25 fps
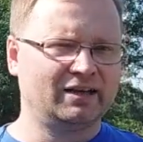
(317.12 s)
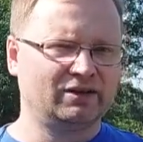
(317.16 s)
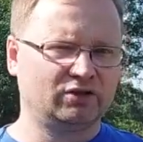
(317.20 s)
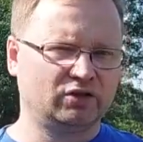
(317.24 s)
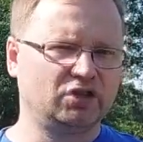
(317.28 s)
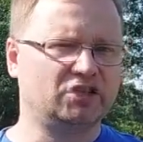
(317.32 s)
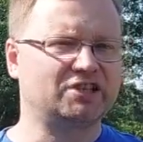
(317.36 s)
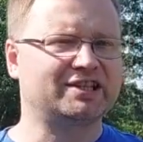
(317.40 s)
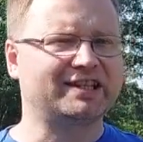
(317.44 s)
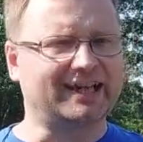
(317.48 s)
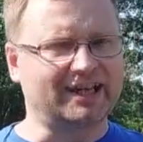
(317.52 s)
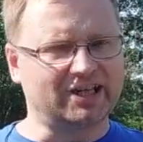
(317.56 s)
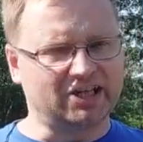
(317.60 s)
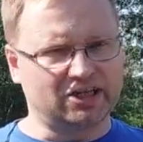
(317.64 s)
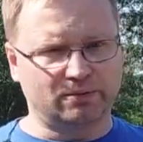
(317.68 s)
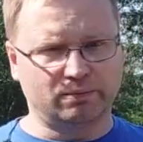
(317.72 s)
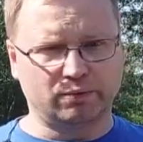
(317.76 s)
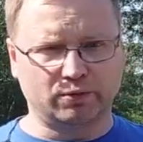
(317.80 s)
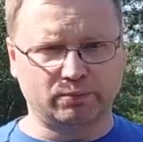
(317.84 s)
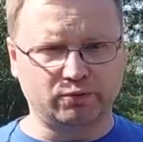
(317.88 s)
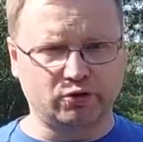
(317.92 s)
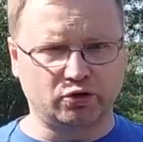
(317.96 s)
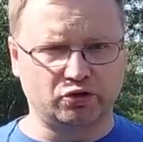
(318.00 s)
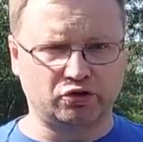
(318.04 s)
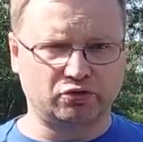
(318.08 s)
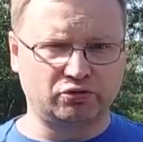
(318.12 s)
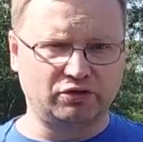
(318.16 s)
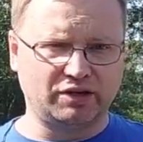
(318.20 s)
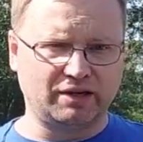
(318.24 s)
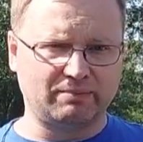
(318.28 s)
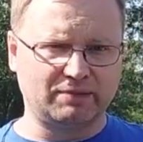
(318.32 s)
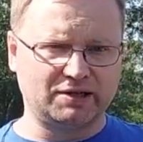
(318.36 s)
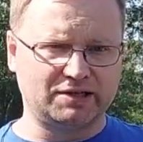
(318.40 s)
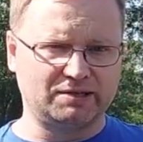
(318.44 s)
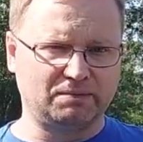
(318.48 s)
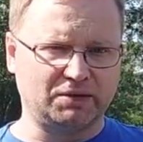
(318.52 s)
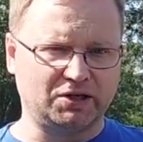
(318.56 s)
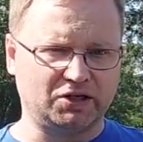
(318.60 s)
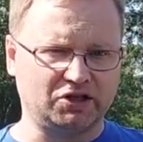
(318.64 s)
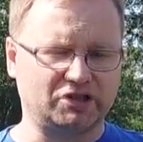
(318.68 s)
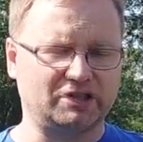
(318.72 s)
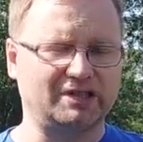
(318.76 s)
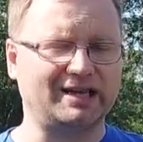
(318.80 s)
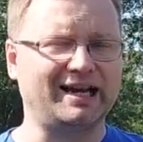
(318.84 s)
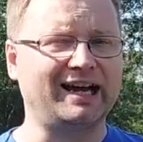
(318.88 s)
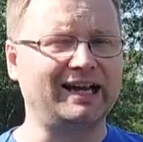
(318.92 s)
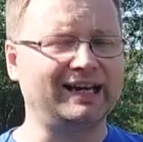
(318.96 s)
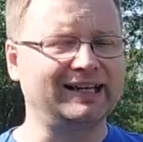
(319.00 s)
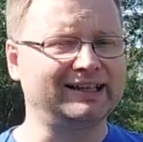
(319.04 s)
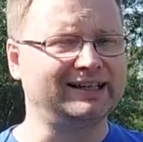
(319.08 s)
no i staje się po prostu
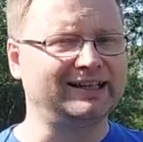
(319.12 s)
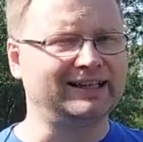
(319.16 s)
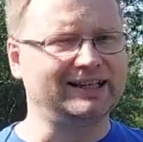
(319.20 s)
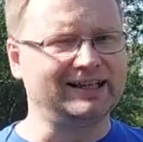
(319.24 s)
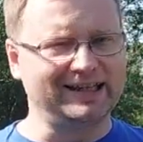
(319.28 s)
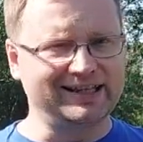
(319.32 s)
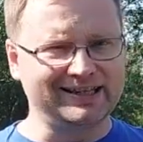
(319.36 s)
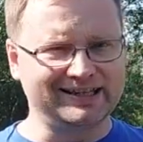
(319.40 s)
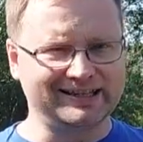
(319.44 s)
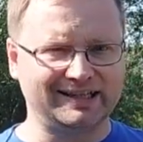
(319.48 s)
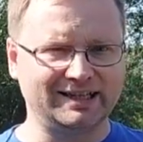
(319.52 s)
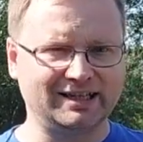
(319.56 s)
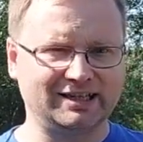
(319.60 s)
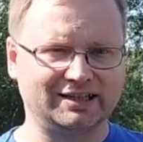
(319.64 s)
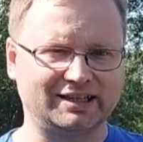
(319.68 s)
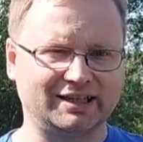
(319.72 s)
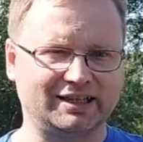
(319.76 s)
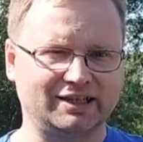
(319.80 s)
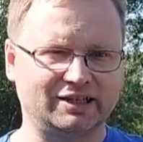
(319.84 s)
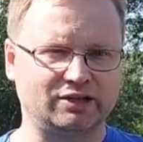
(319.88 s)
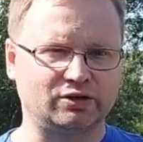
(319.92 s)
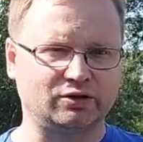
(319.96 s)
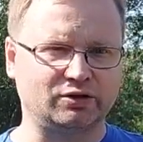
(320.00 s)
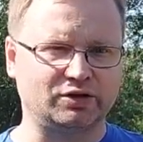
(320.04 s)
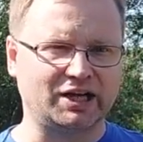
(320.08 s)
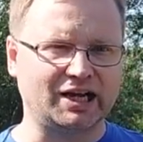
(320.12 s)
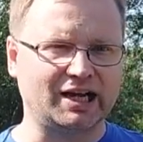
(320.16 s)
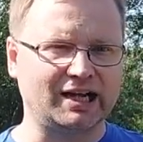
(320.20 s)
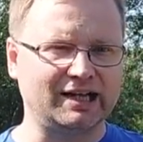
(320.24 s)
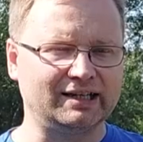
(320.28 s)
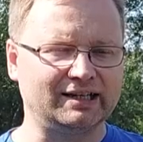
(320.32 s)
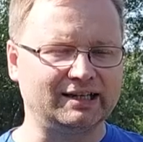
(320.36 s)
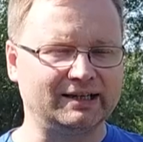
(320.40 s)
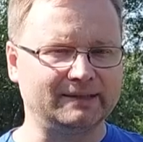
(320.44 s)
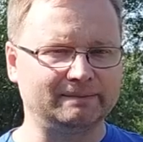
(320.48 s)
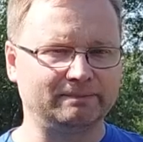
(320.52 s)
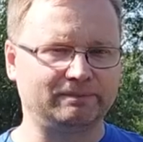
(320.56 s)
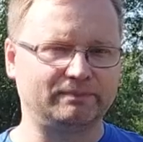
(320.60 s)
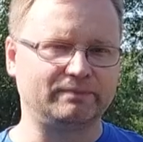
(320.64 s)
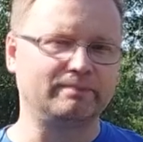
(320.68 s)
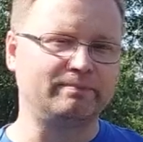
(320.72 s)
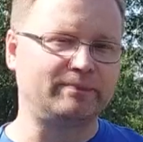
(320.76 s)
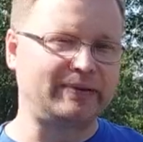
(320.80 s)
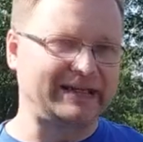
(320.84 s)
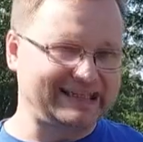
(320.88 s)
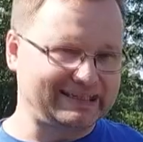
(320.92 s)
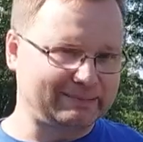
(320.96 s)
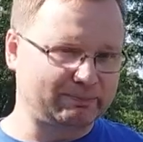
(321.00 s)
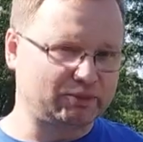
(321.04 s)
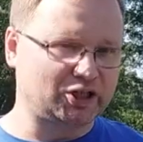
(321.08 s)
niebezpieczny. Ale ten instynkt terytorialny,
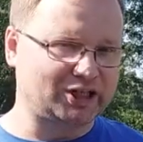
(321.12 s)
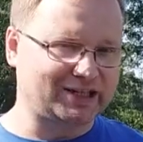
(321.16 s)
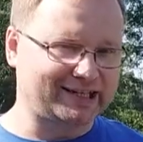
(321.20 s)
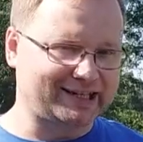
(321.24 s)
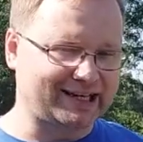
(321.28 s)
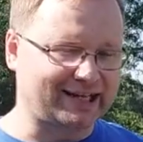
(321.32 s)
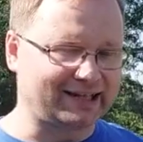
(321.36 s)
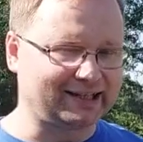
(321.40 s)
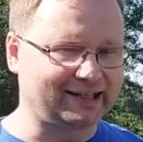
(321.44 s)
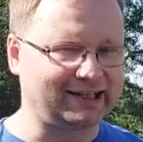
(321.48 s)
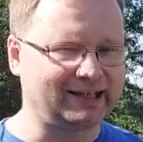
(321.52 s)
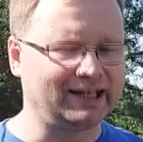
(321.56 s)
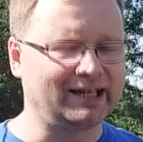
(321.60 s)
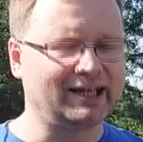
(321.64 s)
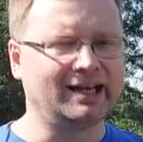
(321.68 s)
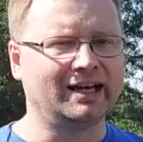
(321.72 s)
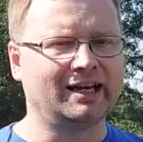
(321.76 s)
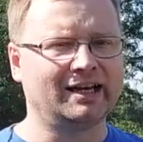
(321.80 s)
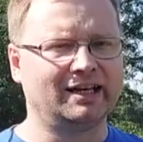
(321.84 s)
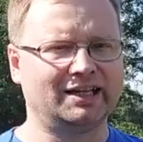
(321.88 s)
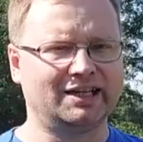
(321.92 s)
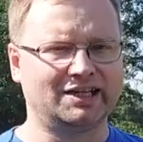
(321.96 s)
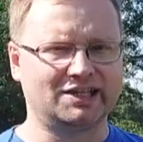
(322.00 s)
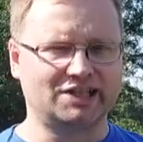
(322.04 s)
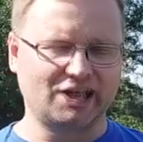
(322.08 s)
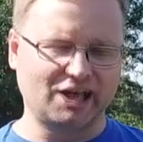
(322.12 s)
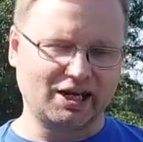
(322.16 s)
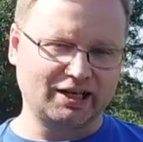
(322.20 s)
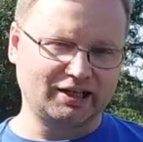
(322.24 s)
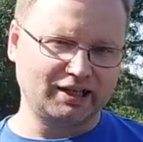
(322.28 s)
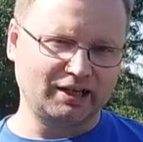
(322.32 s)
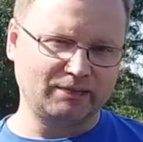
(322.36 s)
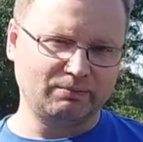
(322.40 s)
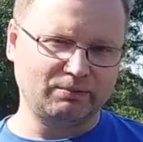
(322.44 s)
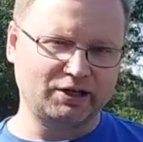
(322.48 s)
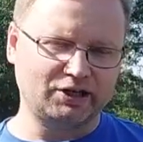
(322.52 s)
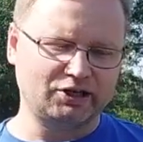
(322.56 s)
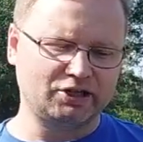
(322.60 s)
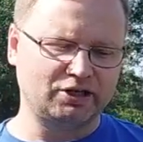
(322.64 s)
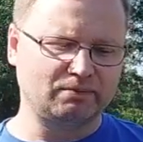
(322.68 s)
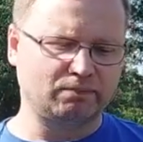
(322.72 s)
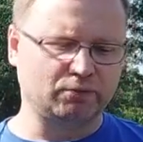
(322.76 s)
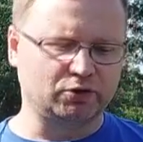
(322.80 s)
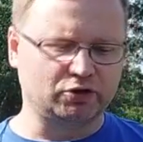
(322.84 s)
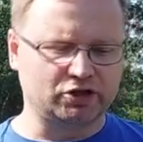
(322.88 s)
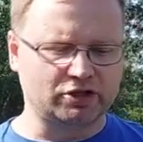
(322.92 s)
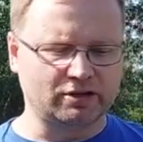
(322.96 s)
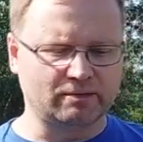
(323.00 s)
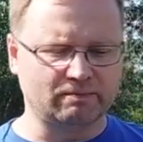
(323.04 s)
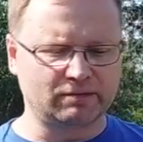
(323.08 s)
bez przesady, jest jak najbardziej
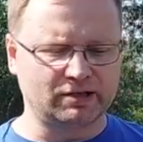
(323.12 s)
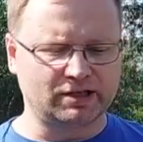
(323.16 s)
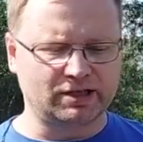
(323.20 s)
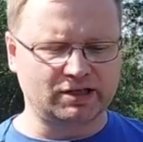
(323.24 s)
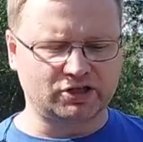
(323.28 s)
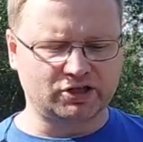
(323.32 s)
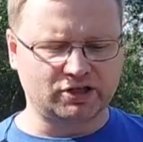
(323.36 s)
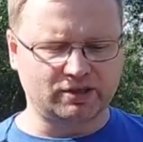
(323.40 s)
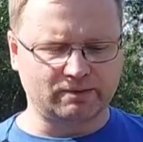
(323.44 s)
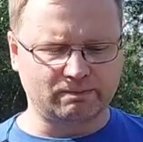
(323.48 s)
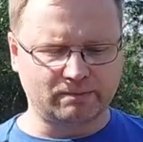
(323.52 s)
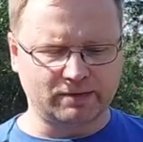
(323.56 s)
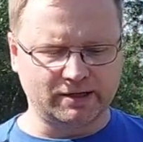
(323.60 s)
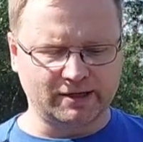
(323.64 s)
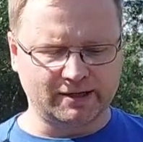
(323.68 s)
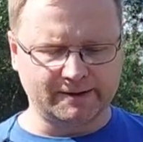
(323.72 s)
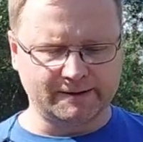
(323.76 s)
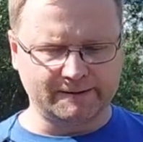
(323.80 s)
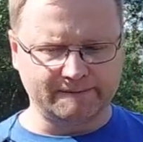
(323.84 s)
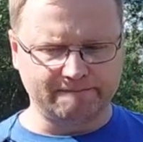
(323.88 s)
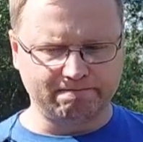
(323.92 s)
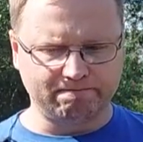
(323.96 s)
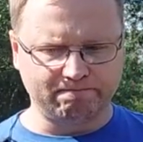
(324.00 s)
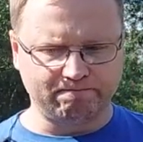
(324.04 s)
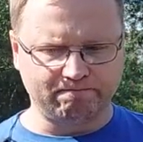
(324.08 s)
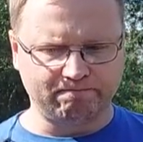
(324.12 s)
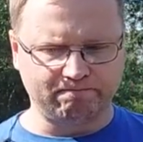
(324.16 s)
potrzebny, żeby